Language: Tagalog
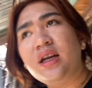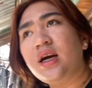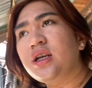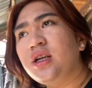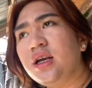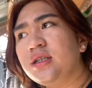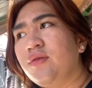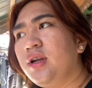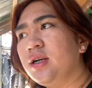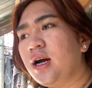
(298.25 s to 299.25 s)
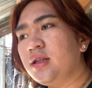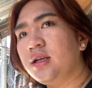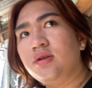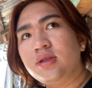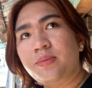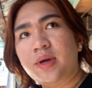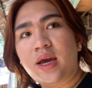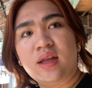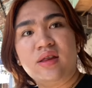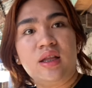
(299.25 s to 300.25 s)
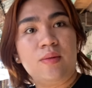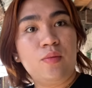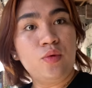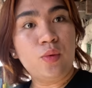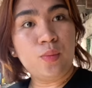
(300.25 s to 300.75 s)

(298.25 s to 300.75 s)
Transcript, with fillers: Nakita nyo na yung sa vlog dati dun sa BNK. Nagpunong